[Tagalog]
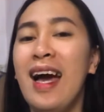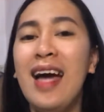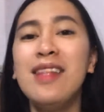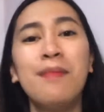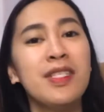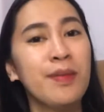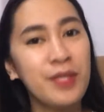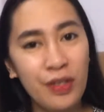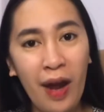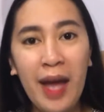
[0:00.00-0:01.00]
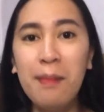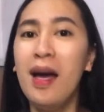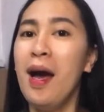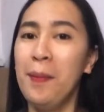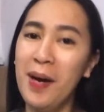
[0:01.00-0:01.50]
at mag-subscribe
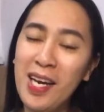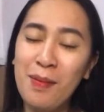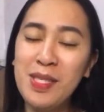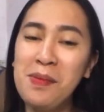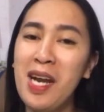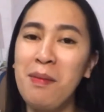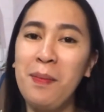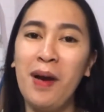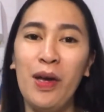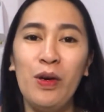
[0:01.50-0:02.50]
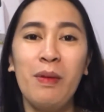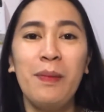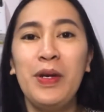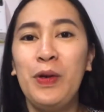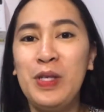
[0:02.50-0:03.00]
para mas marami pa kayong
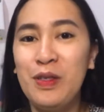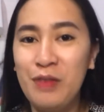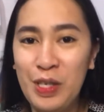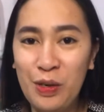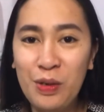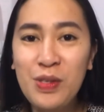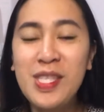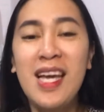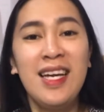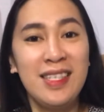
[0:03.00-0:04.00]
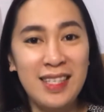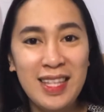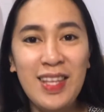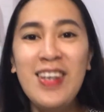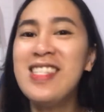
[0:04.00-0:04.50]
mapanood na videos
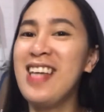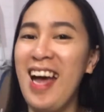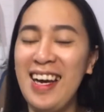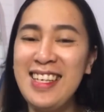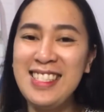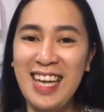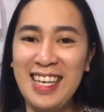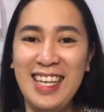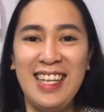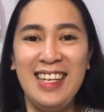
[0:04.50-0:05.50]
dito sa aking channel.